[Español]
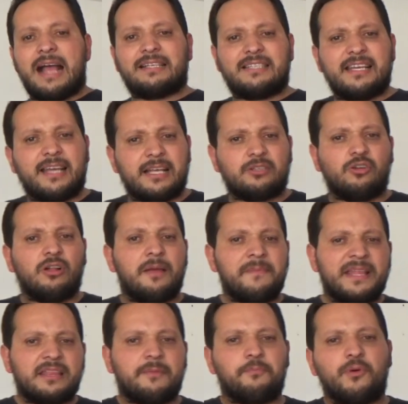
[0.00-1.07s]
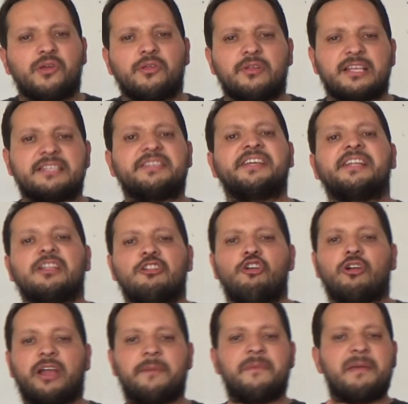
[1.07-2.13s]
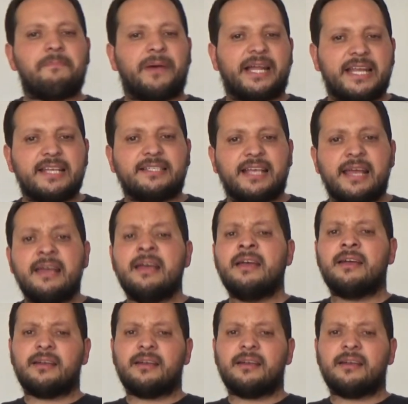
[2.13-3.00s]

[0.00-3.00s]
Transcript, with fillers: así que solamente puedo decir lo que me parece